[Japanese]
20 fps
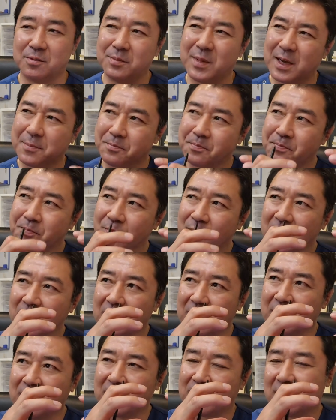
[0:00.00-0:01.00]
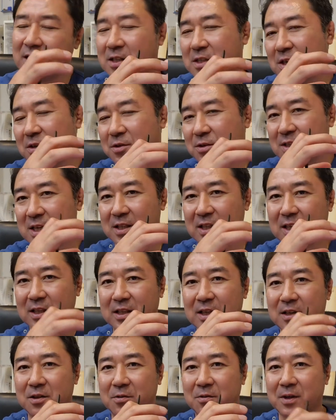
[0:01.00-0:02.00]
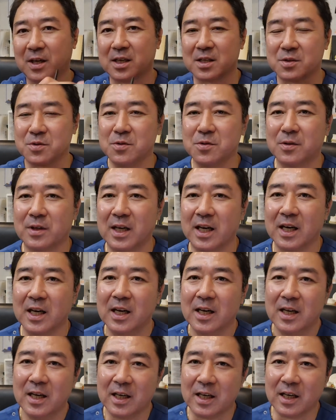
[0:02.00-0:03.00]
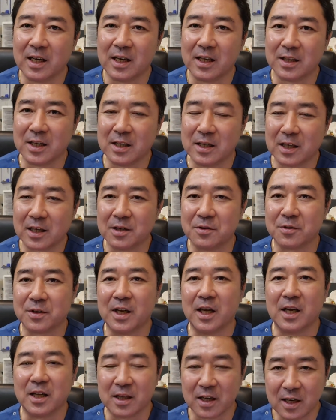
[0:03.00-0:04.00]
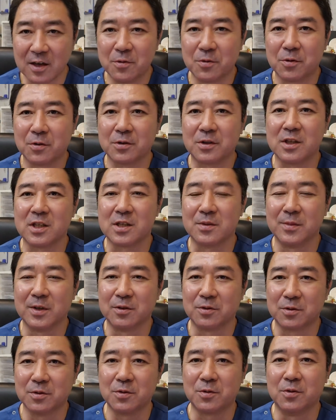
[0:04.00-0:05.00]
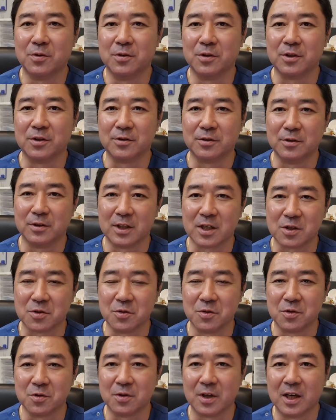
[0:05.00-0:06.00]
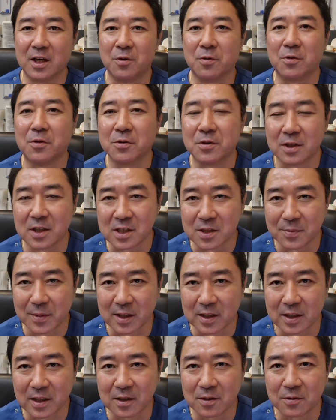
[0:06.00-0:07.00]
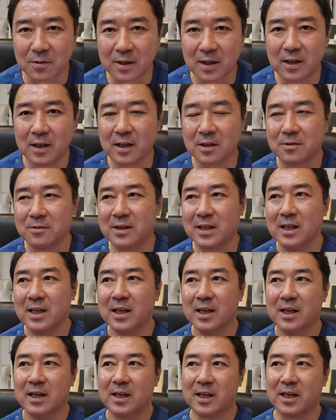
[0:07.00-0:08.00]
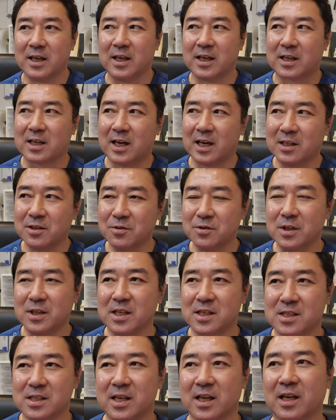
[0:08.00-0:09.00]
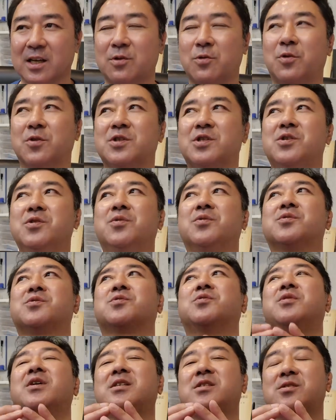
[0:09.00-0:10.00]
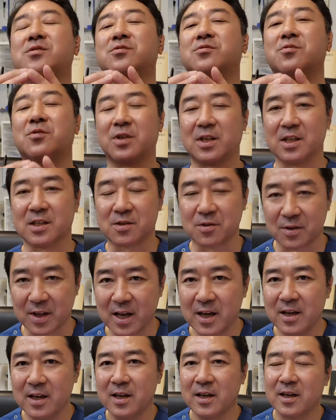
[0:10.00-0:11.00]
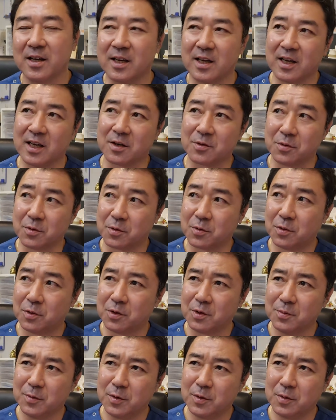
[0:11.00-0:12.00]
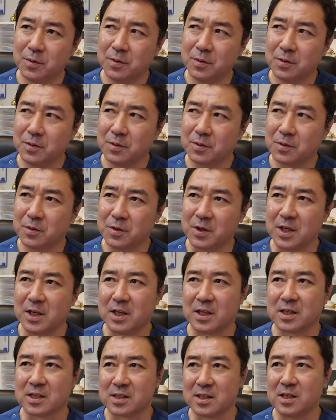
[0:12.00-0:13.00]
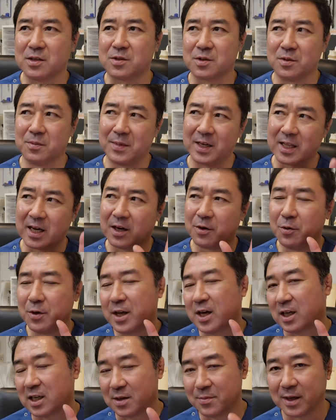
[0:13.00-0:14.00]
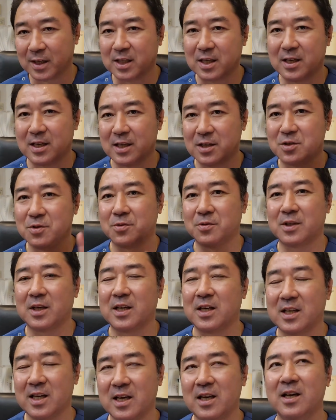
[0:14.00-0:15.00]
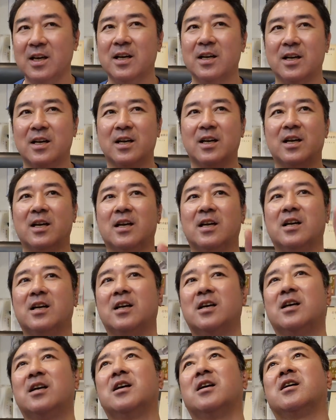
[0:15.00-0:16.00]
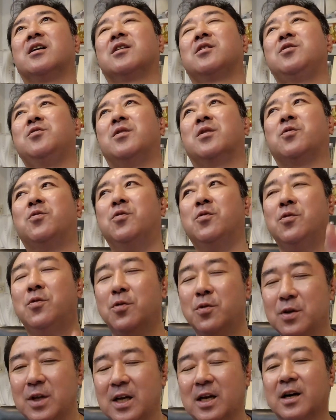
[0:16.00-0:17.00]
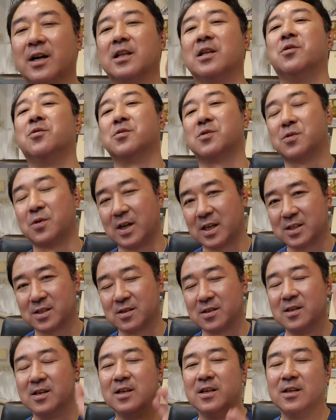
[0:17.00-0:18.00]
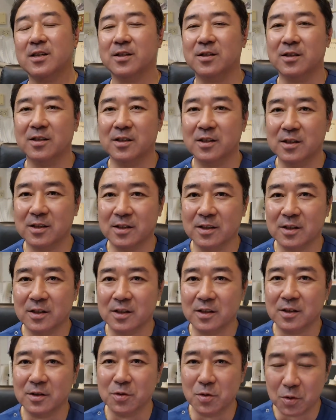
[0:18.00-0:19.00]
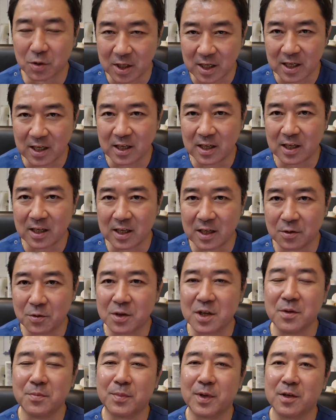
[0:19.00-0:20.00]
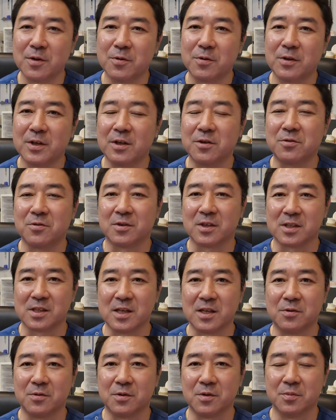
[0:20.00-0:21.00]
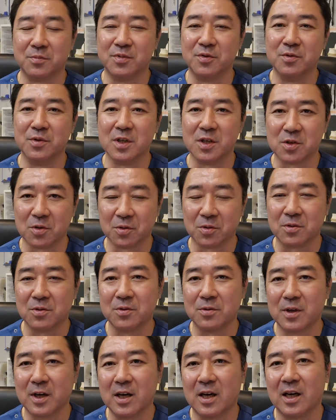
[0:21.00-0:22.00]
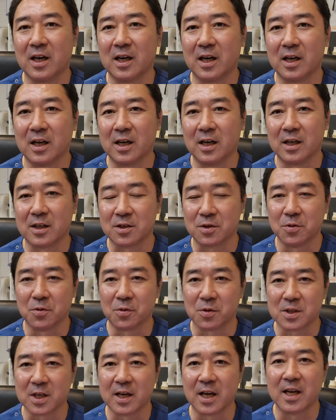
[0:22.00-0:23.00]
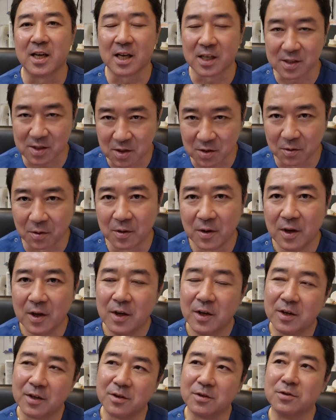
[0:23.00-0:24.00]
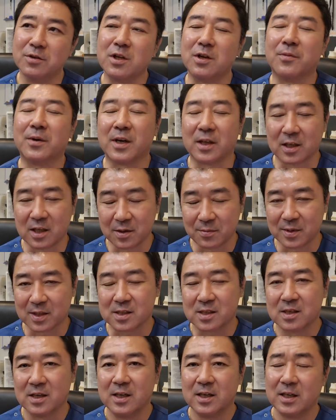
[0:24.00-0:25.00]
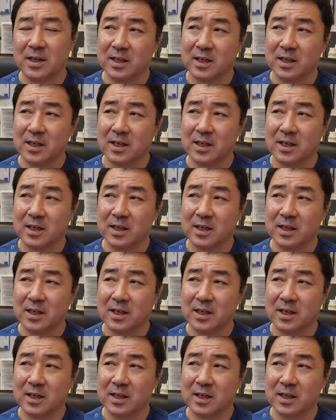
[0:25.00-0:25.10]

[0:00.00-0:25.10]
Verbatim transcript: まあえー、形成不全だったりとか、そういうのが、えー、何らかの原因でね起こってしまうと、こういうふうな症状が起こってしまったりとか、あとは、えー、過度にですね腰を反らす動きですよね、えー、この子供の時にですね、そのまだ骨が決まってない状態で、えー、要は後方に体を反らす動きを頻繁に行うとですね、この分離症というのが引き起こされやすいというふうに言われています。